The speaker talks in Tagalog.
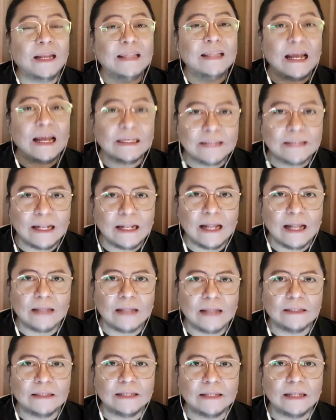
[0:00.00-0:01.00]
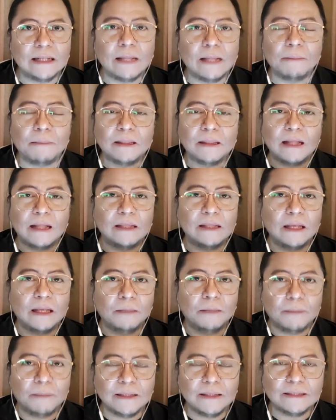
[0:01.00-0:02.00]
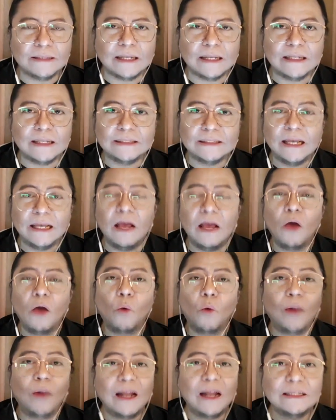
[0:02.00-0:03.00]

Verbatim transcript: pinagdarasal natin sila, dapat natin ipagdasal kasi